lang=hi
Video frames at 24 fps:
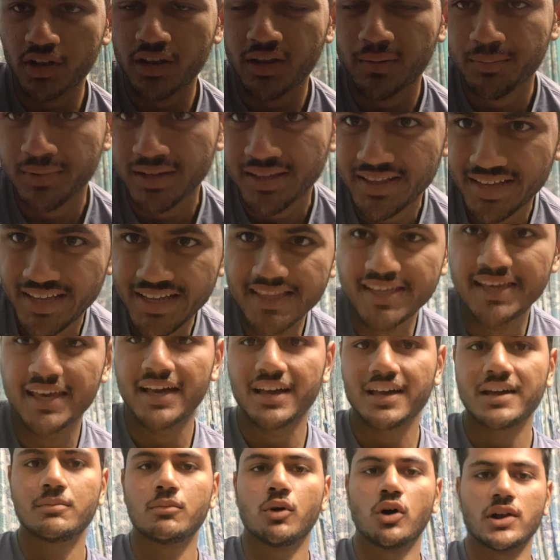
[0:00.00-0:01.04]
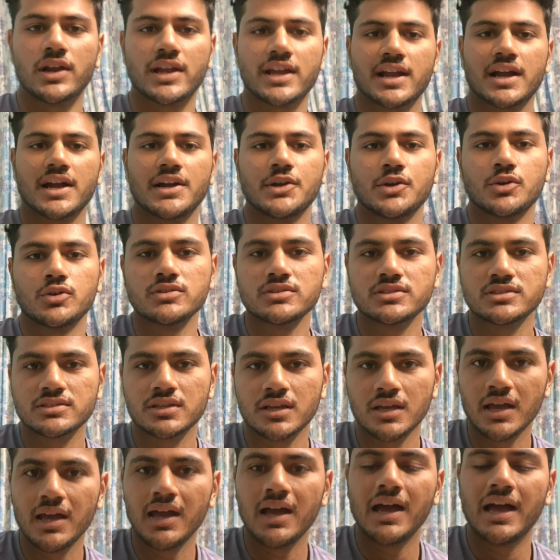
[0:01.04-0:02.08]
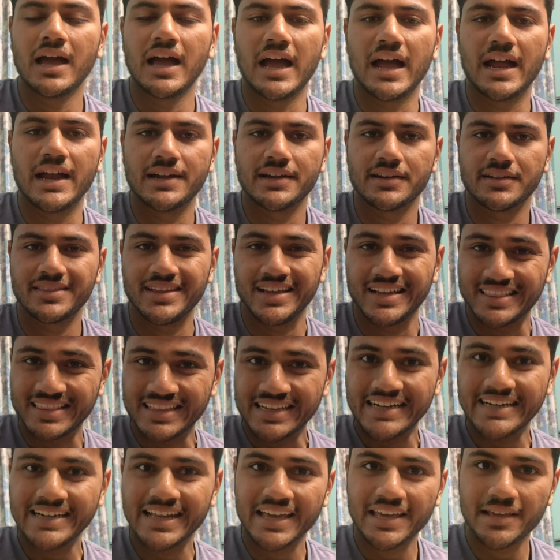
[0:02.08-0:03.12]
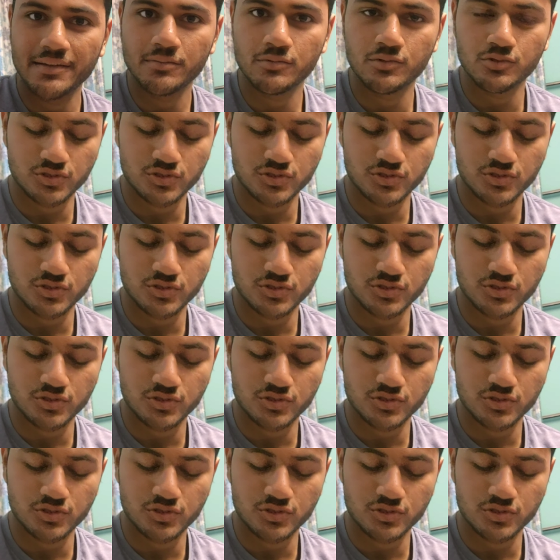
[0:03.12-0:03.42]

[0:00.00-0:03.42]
बॉटल हमने दे दिया है मॉर्निंग का डोज एंड देते टाइम